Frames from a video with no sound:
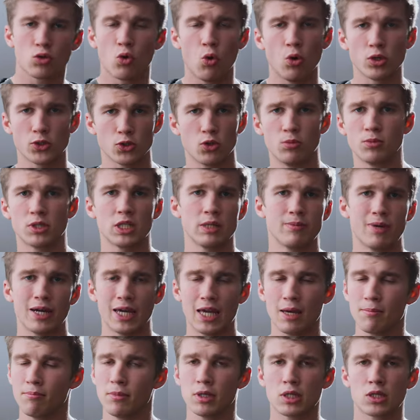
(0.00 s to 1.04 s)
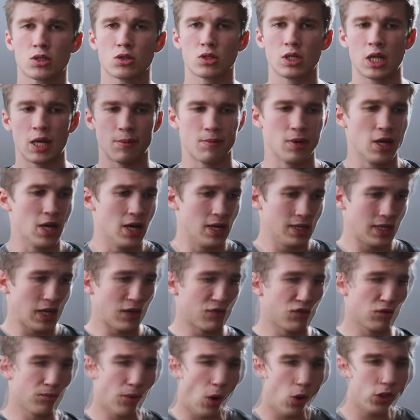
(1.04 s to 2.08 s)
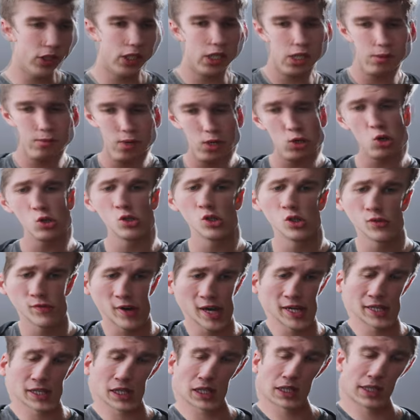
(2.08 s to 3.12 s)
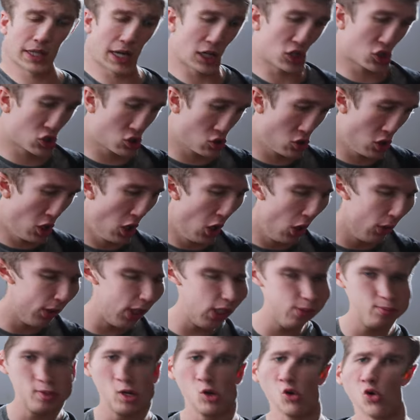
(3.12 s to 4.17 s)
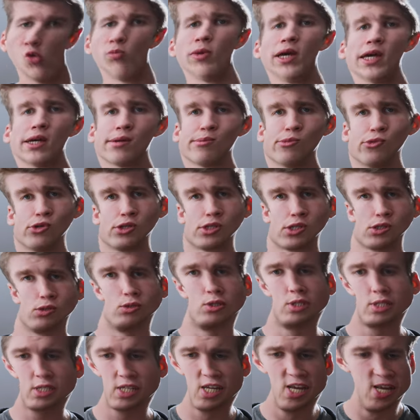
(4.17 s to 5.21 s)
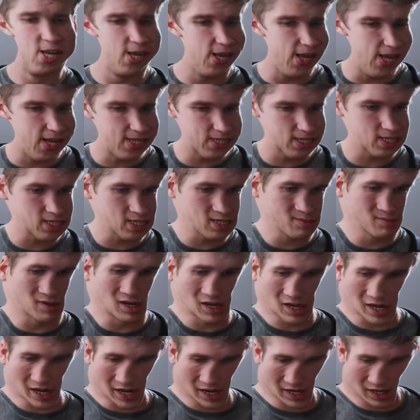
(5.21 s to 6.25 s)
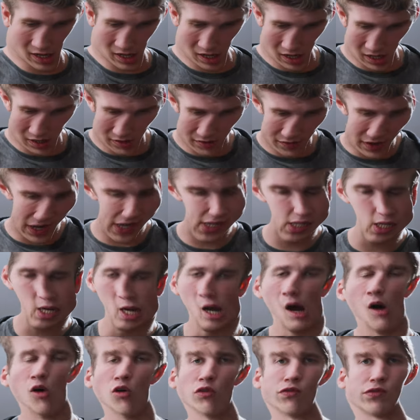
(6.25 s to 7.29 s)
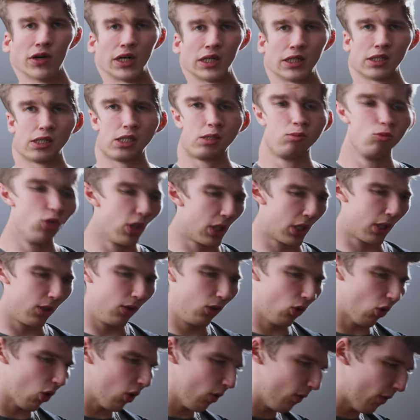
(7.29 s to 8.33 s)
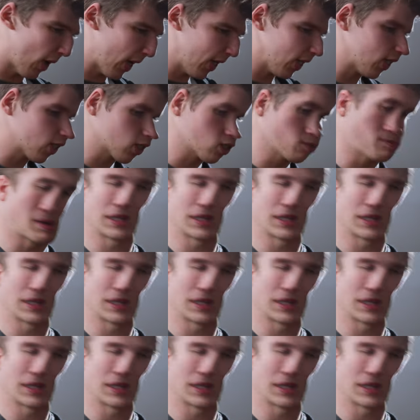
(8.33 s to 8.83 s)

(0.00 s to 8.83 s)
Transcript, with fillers: groß, um sie mal eben mitzunehmen. Dafür brauche ich dann immer noch eine weitere Tasche, die ich mir dann umhängen muss und es ist immer ein weiterer Aufwand. Ich muss noch weitere